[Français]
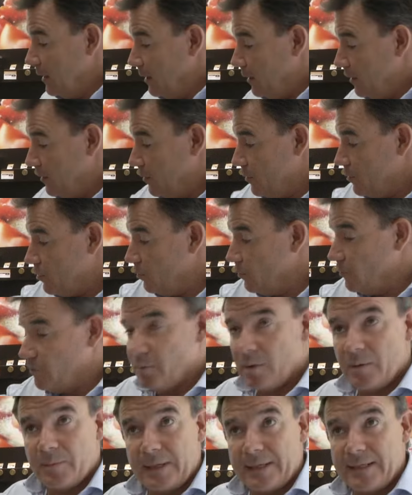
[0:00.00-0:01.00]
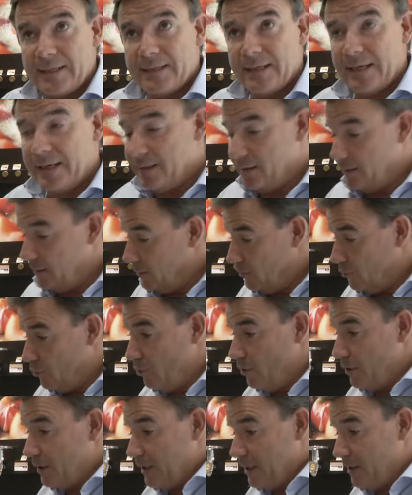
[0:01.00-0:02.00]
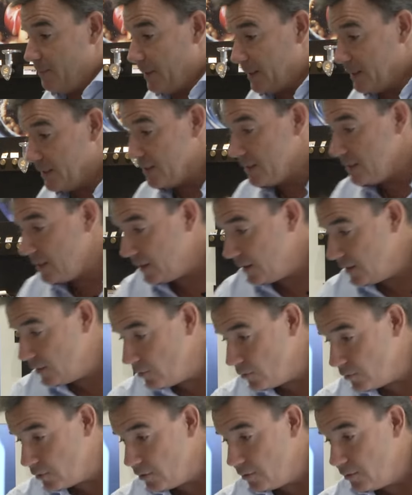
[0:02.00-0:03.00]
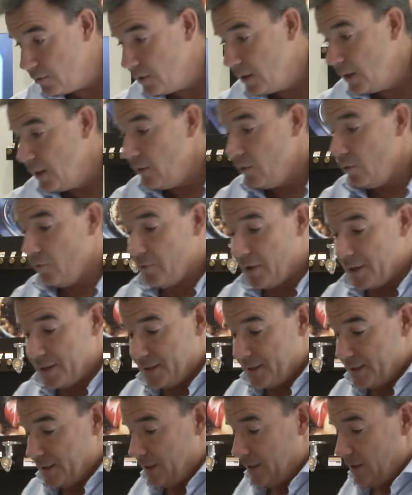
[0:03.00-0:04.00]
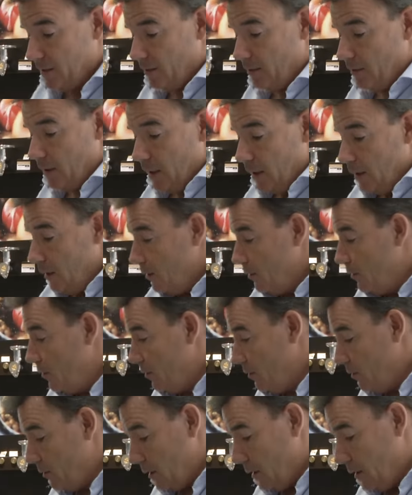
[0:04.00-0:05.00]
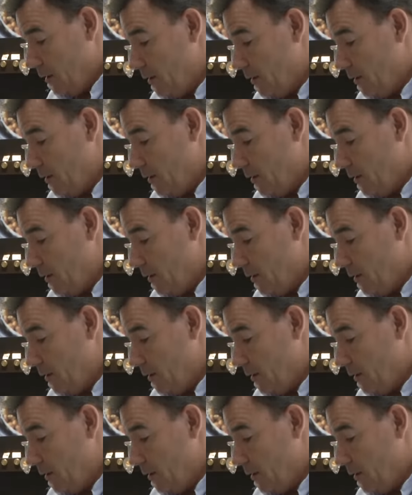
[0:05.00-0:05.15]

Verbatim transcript: euh, son mouvement planétaire, tout le kit pâtisserie, donc on voit ici le